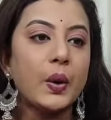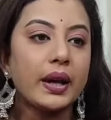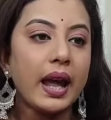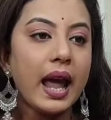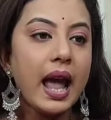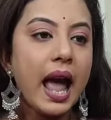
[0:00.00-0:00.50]

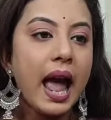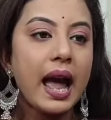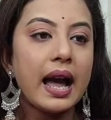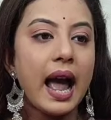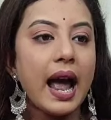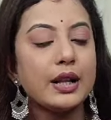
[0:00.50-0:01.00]
ওকে
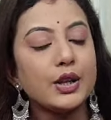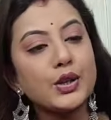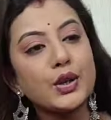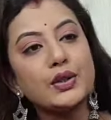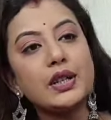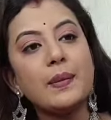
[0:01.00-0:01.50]
হ্যাঁ হ্যালো
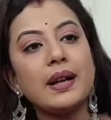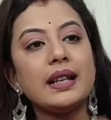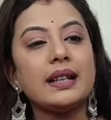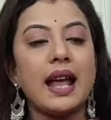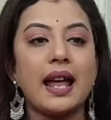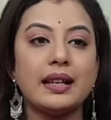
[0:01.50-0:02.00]
চন্দ্রিমা
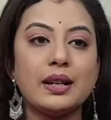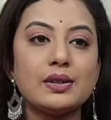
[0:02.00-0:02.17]
দি থ্যাংক ইউ